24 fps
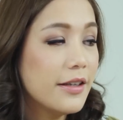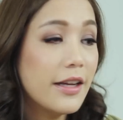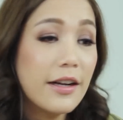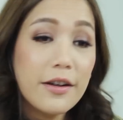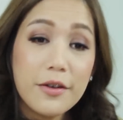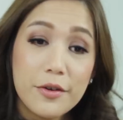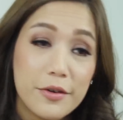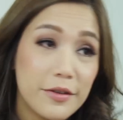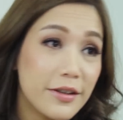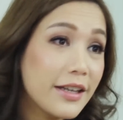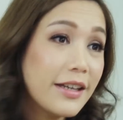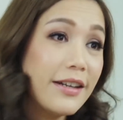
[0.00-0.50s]
ยัง
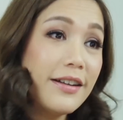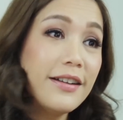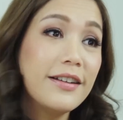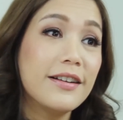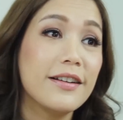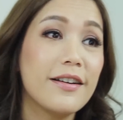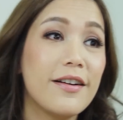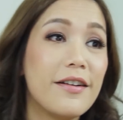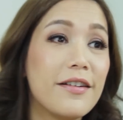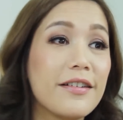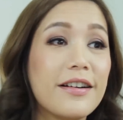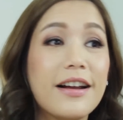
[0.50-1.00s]
คงคิดถึ
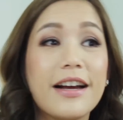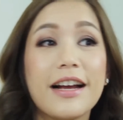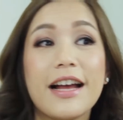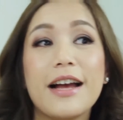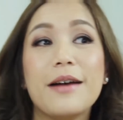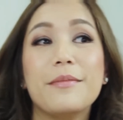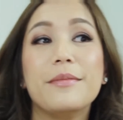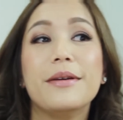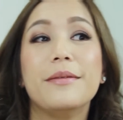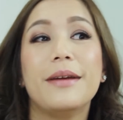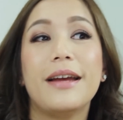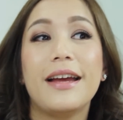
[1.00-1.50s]
งของรา
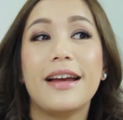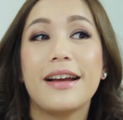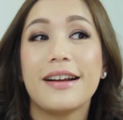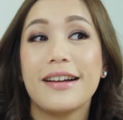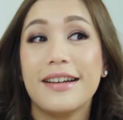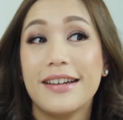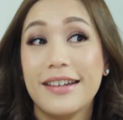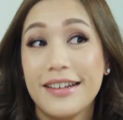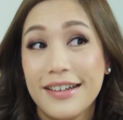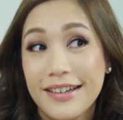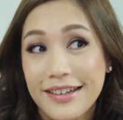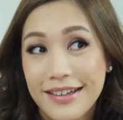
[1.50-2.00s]
คาไม่แพง
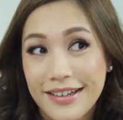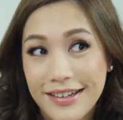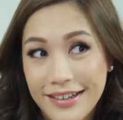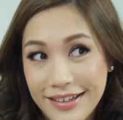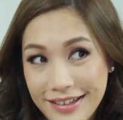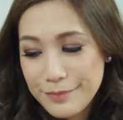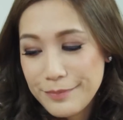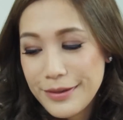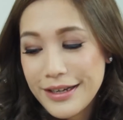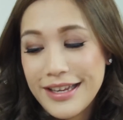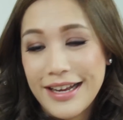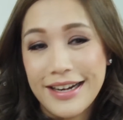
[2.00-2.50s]
เหรอ
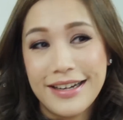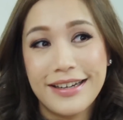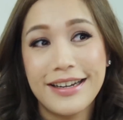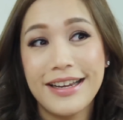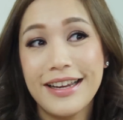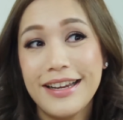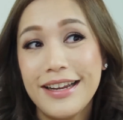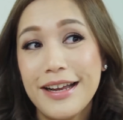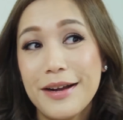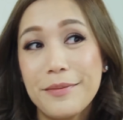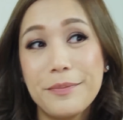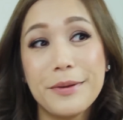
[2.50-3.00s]
ประหยัด
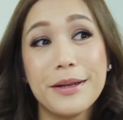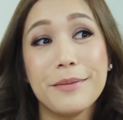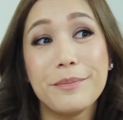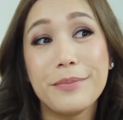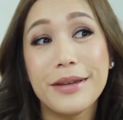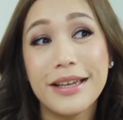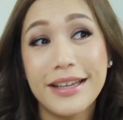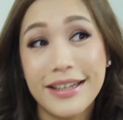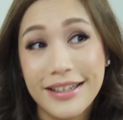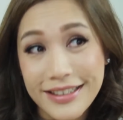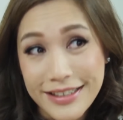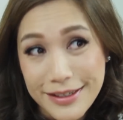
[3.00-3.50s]
ในเรื่อง
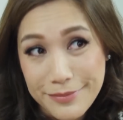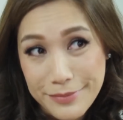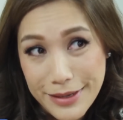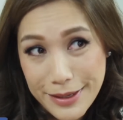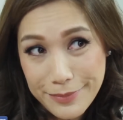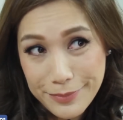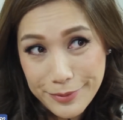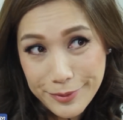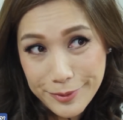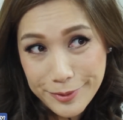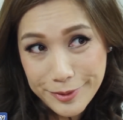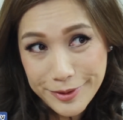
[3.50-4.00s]
ผิดๆใช่ไหม
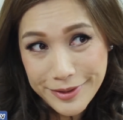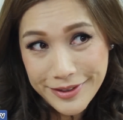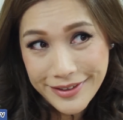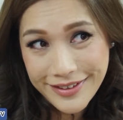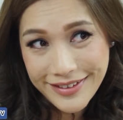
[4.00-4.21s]
พูด